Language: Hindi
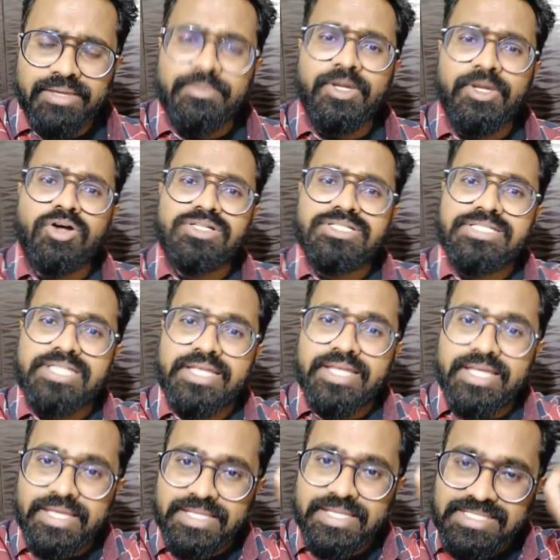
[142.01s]
बिकॉज
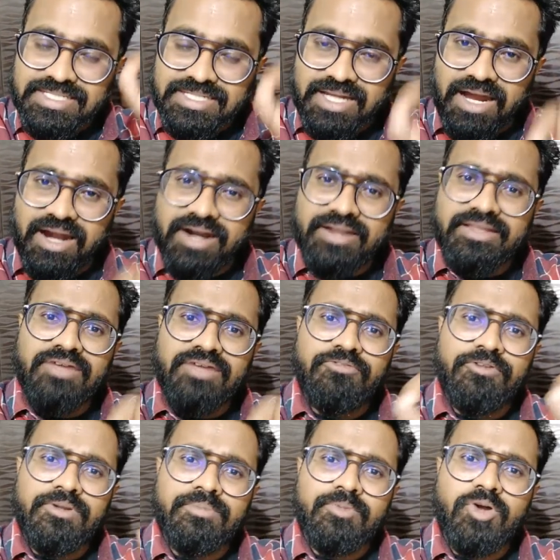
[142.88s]
ही स्टार्ड इन द
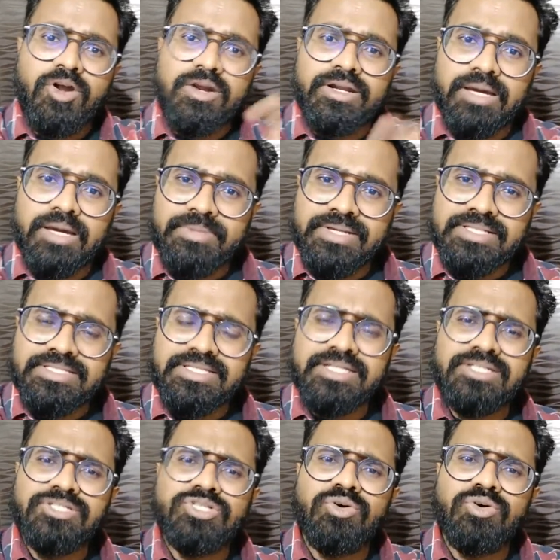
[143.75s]
फिल्म कॉल्ड कबीर
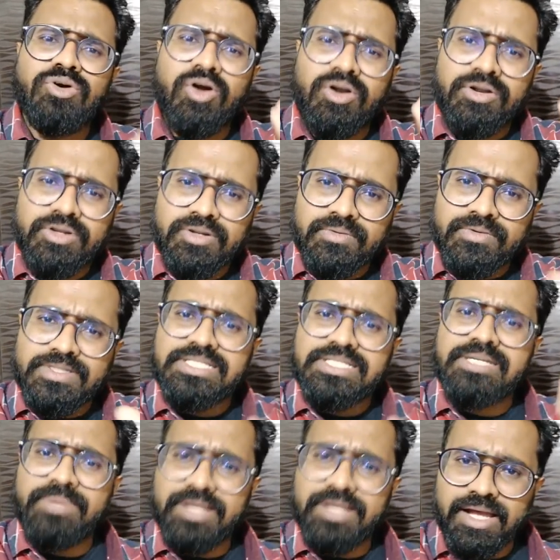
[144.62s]
सिंह जो
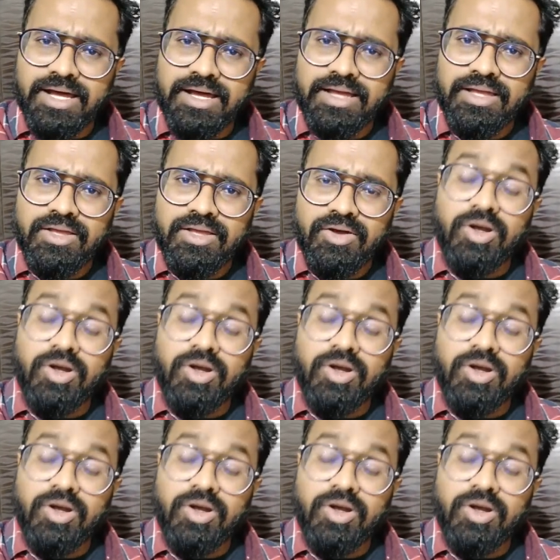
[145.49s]
कॉन्ट्रोवर्सी में रहा